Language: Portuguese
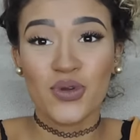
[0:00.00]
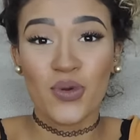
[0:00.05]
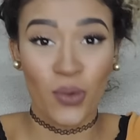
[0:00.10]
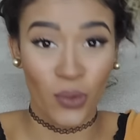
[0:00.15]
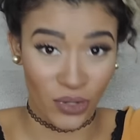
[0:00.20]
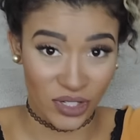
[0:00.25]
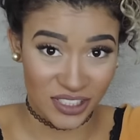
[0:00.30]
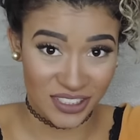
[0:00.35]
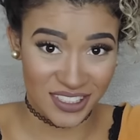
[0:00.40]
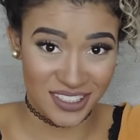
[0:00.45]
de
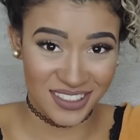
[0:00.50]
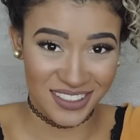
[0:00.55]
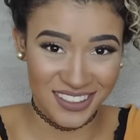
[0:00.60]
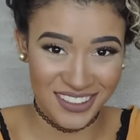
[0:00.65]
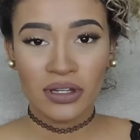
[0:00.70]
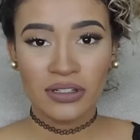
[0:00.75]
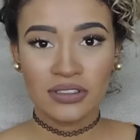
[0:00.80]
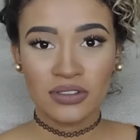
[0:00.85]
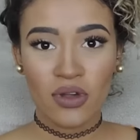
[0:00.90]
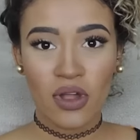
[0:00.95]
cores.
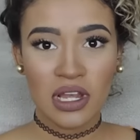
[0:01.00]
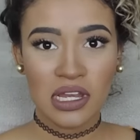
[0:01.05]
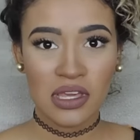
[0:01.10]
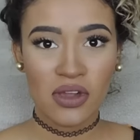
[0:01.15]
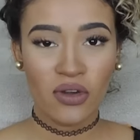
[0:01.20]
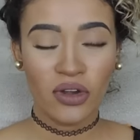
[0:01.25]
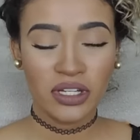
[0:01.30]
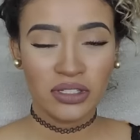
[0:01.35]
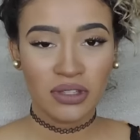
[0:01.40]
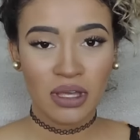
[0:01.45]
Eu escolhi
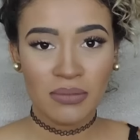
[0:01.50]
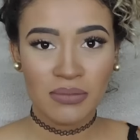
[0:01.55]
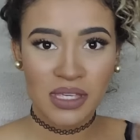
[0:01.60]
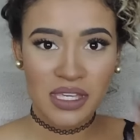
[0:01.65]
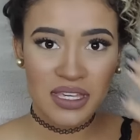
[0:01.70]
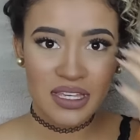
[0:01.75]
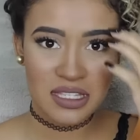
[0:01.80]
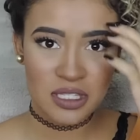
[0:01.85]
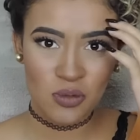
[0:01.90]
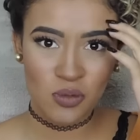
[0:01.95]
oito
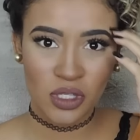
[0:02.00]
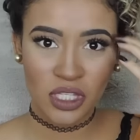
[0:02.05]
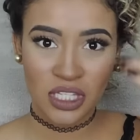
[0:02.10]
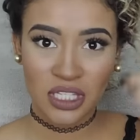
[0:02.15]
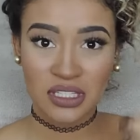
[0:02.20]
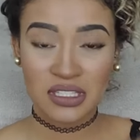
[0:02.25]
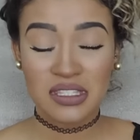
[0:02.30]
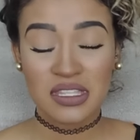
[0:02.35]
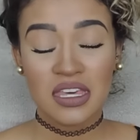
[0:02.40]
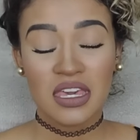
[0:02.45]
amigas
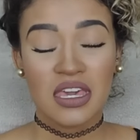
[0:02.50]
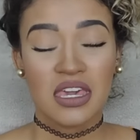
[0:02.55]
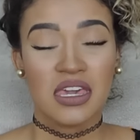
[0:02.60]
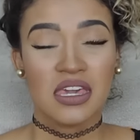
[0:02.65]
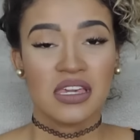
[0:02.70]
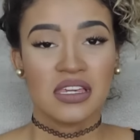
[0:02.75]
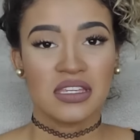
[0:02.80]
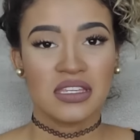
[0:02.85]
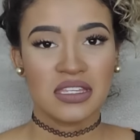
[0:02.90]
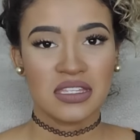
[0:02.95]
minhas
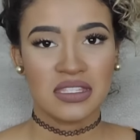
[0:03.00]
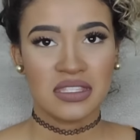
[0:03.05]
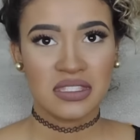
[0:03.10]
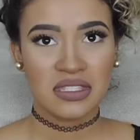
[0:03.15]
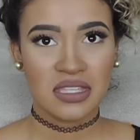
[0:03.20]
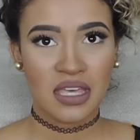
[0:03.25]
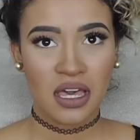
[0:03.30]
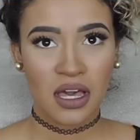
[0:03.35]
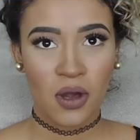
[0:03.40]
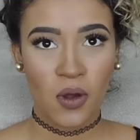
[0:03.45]
que
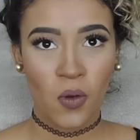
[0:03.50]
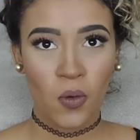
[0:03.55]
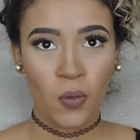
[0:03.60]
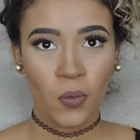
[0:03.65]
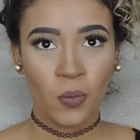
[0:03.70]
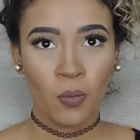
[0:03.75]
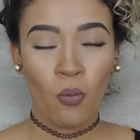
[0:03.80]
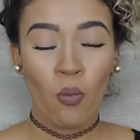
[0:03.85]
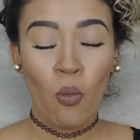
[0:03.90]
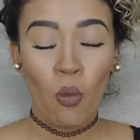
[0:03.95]
são
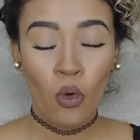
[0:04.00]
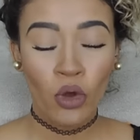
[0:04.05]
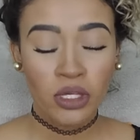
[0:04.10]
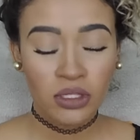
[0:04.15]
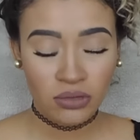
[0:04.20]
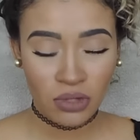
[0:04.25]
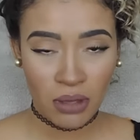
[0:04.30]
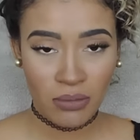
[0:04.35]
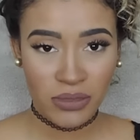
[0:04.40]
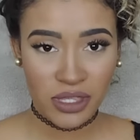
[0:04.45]

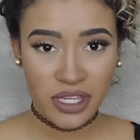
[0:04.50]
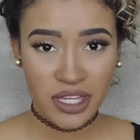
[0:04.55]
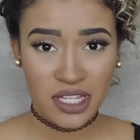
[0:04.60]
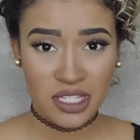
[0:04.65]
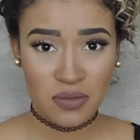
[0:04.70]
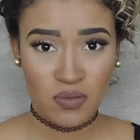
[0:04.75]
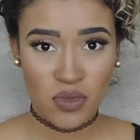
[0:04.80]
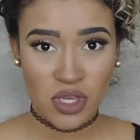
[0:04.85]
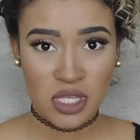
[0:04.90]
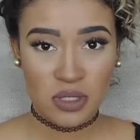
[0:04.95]
muito amigas
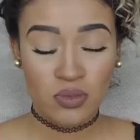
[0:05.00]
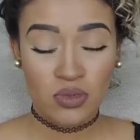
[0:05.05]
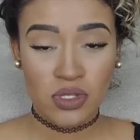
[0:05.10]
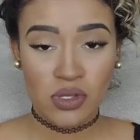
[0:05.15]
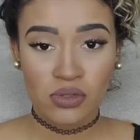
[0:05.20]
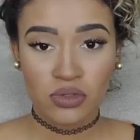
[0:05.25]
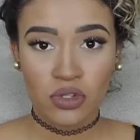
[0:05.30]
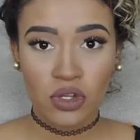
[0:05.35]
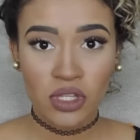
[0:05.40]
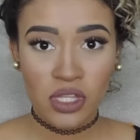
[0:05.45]
mesmo,
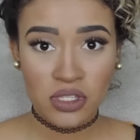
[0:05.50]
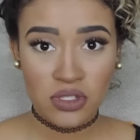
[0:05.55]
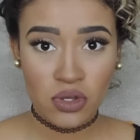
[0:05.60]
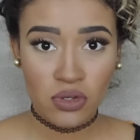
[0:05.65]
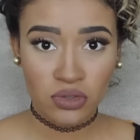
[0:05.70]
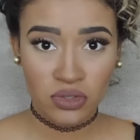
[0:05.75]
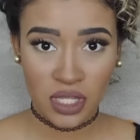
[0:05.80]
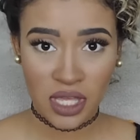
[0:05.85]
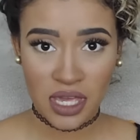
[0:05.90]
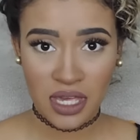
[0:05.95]
são todas
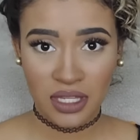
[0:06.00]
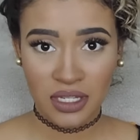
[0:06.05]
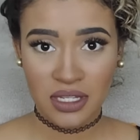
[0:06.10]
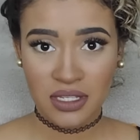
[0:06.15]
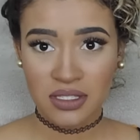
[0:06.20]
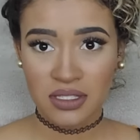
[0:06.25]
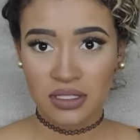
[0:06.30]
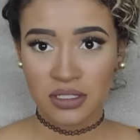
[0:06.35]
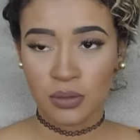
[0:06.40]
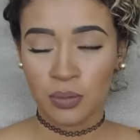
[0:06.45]

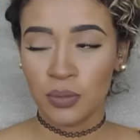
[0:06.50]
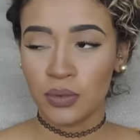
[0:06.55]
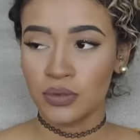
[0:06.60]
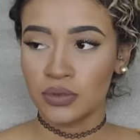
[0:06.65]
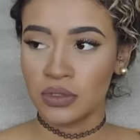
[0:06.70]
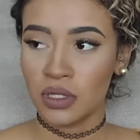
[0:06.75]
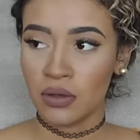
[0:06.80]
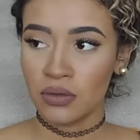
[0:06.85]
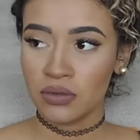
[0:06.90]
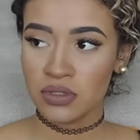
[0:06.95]
solteiras, tipo,
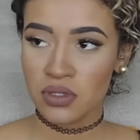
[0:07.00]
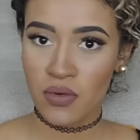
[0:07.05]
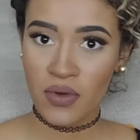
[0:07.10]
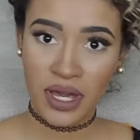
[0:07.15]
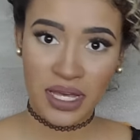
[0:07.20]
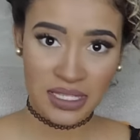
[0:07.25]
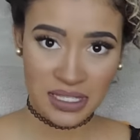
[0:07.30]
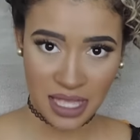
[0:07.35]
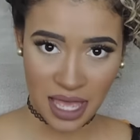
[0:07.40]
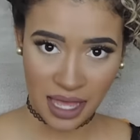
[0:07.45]
não são
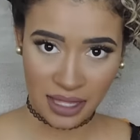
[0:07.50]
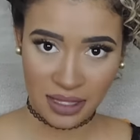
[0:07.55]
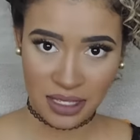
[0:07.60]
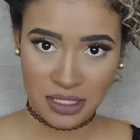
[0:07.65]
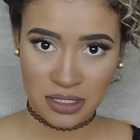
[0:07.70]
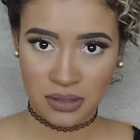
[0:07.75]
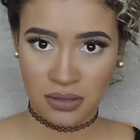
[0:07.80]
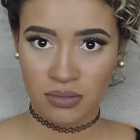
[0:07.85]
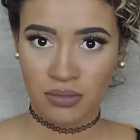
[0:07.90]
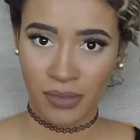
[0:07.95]

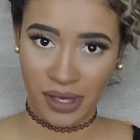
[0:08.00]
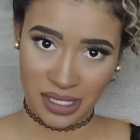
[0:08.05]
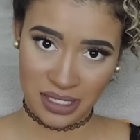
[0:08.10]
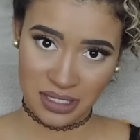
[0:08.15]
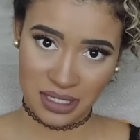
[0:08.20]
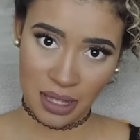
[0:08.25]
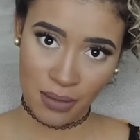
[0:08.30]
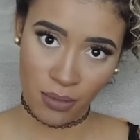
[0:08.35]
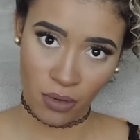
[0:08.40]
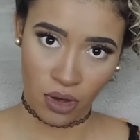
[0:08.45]
casadas, mas
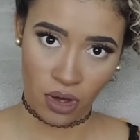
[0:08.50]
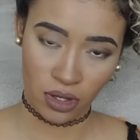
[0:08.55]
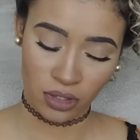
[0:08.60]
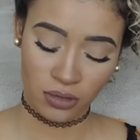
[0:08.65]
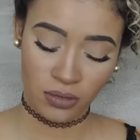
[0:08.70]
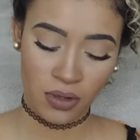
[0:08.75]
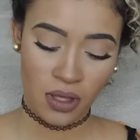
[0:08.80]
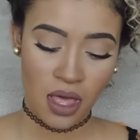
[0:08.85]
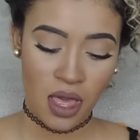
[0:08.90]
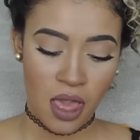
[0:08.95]

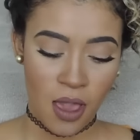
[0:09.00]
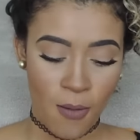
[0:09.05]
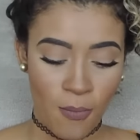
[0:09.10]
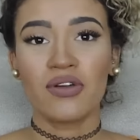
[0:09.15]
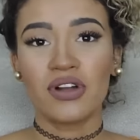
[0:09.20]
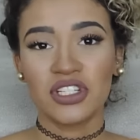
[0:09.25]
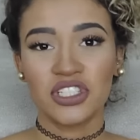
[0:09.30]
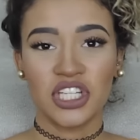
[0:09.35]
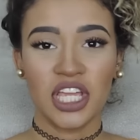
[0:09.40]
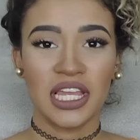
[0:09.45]
namoram. Então
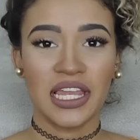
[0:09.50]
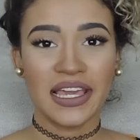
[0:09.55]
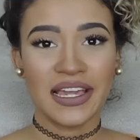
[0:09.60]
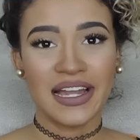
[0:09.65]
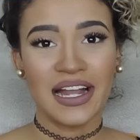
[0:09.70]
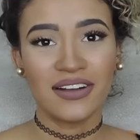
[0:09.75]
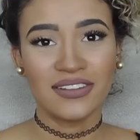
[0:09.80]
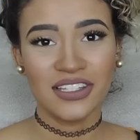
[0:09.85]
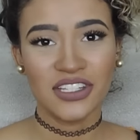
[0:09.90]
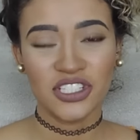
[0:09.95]
achei
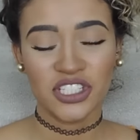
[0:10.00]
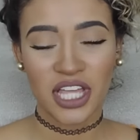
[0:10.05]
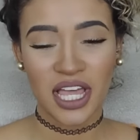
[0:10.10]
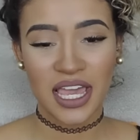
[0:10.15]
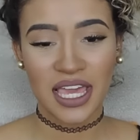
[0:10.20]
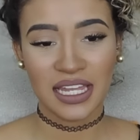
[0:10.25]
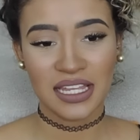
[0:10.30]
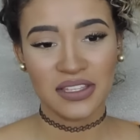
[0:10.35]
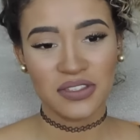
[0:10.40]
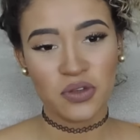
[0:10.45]
legal deixar
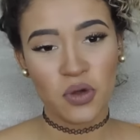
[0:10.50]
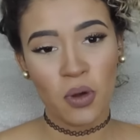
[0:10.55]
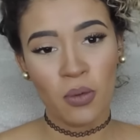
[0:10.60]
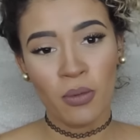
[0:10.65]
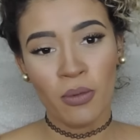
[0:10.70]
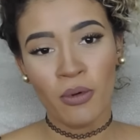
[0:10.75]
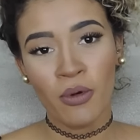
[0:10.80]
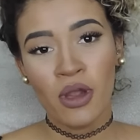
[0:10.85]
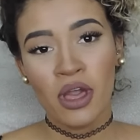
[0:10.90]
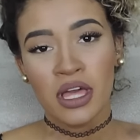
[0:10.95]
elas
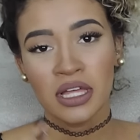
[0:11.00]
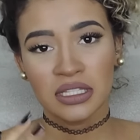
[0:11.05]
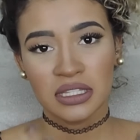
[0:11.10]
como